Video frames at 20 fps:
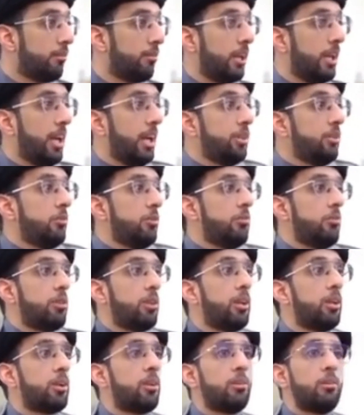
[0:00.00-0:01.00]
فلا حد يقول
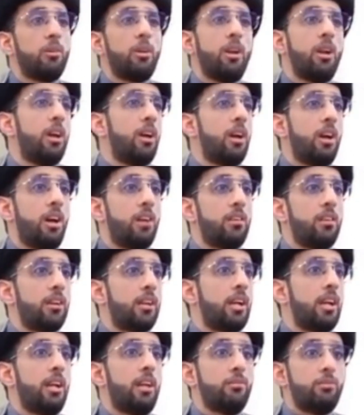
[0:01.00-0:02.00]
مثلا كورونا لا هذا
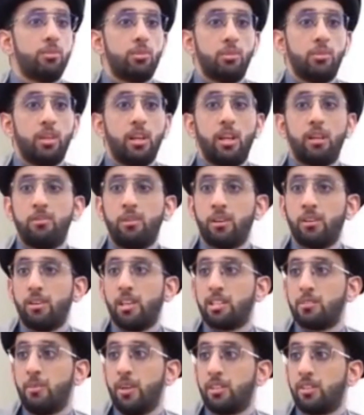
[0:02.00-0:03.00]
كلام شنو كلام فاضي
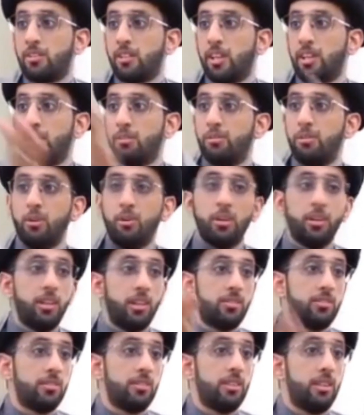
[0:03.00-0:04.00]
الناس ماتت راح دفنوها
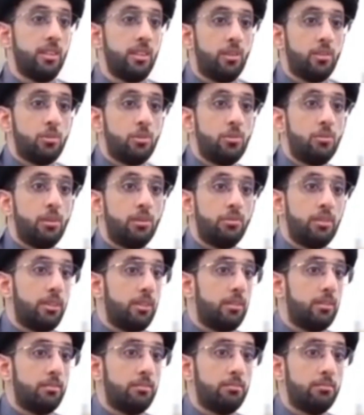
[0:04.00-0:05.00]
الناس شنو ما
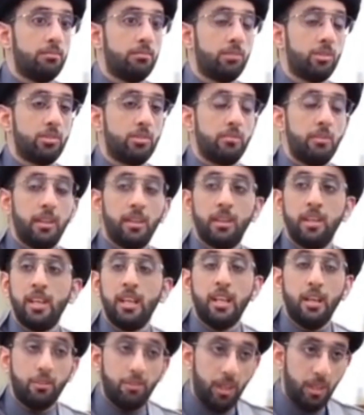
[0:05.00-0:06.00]
في شو اسمه
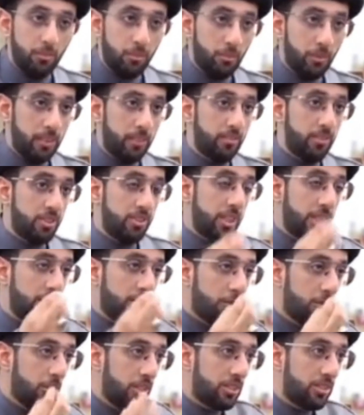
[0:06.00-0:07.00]
فعموما
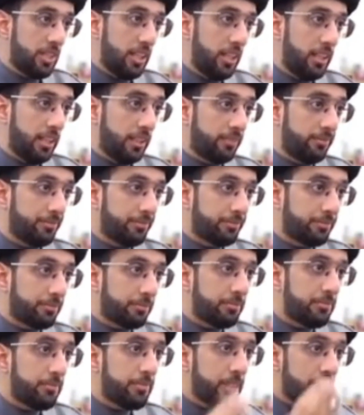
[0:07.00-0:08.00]
فالسيد يقول التالي
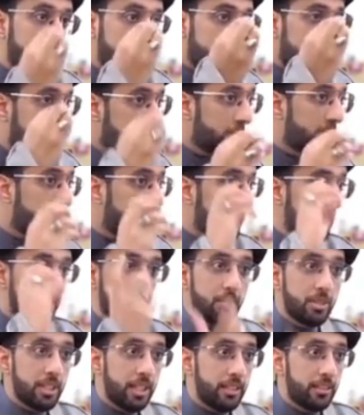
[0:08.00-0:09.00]
يجب
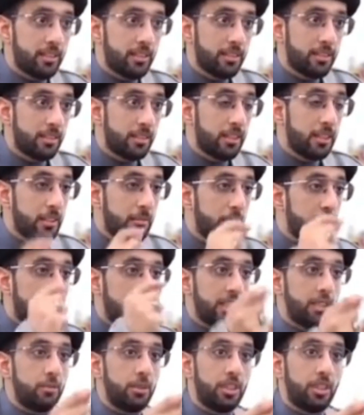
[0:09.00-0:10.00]
التطعيم متى؟
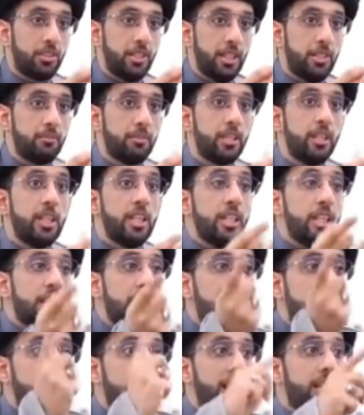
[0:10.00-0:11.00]
متى يجب التطعيم؟
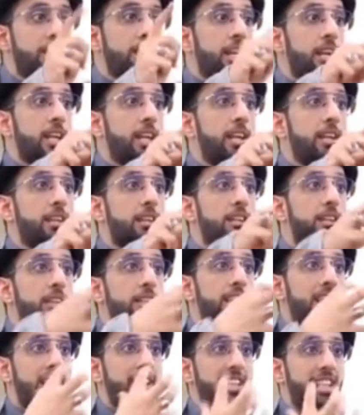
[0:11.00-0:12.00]
اذا
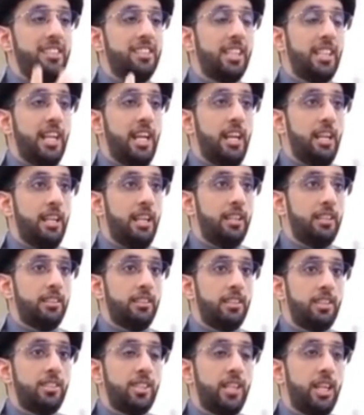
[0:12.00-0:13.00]
كان عندك حاله
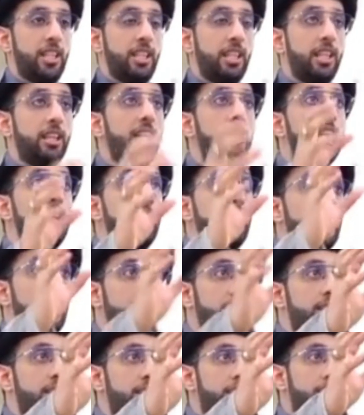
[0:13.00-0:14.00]
التاليه
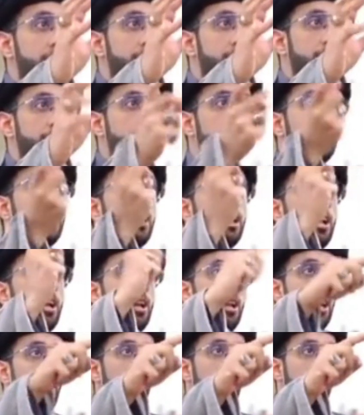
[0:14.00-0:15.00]
اني
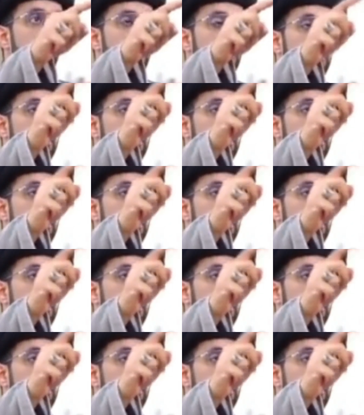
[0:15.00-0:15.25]
لو